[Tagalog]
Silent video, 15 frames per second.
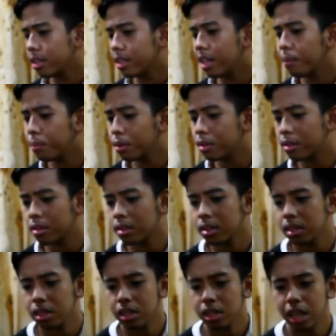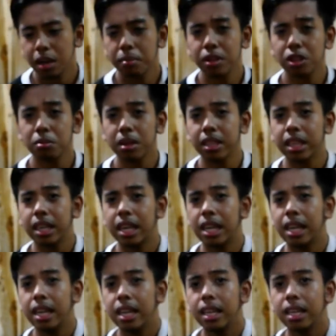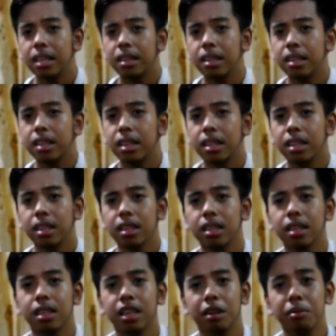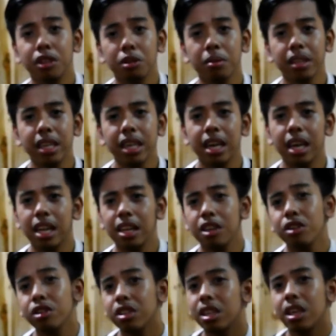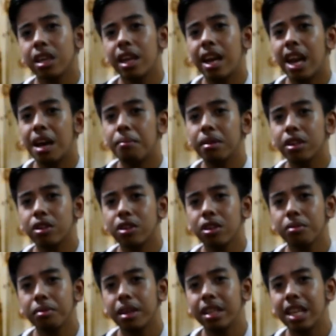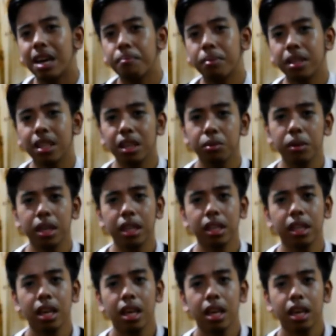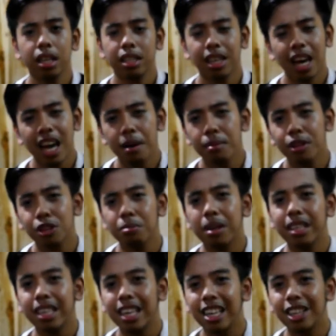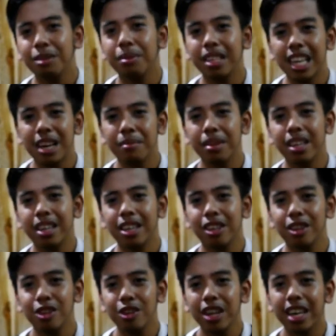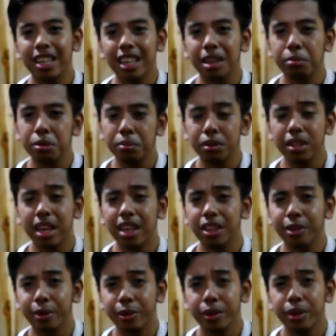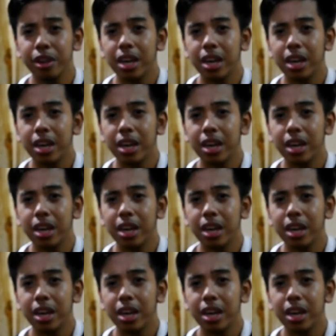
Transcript: Tapos, habang tumatagal, habang tumatagal, yun, nalalaman ko na yung mga dapat gawin. Tsaka habang tumatagal, dumadami na rin lugar na napupuntahan ko